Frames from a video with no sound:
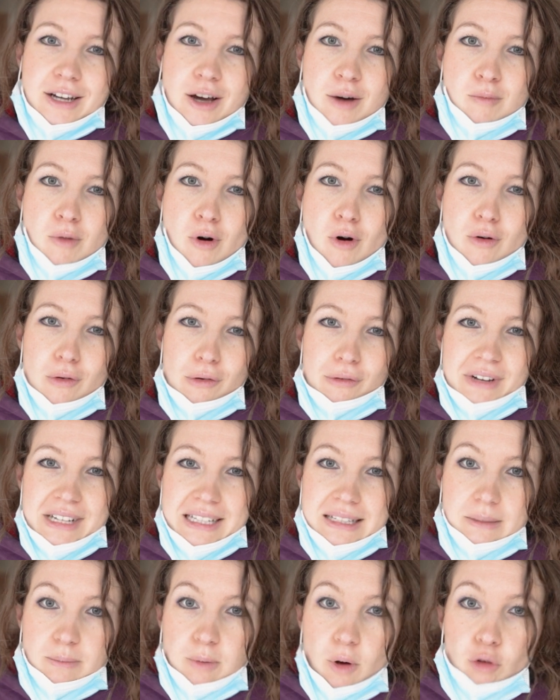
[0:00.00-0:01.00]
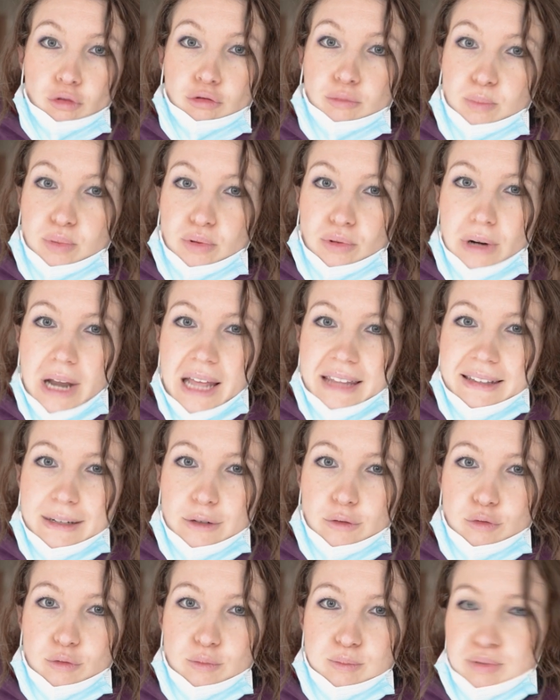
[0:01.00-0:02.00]
comment on va s'y prendre pour la
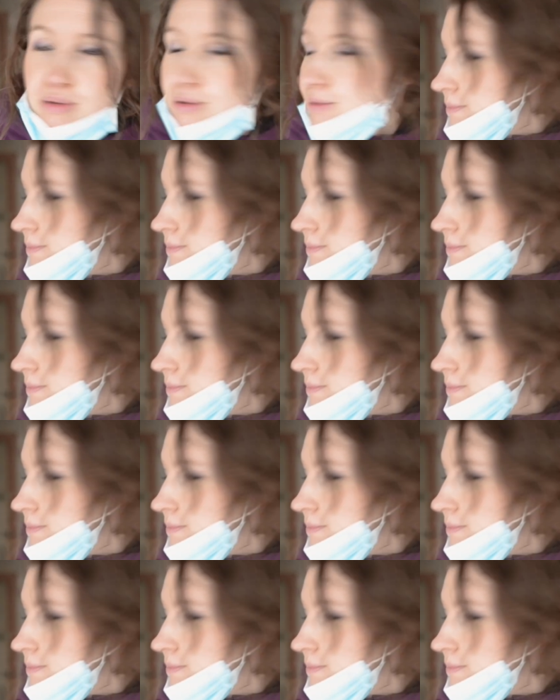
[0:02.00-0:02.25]
découpe.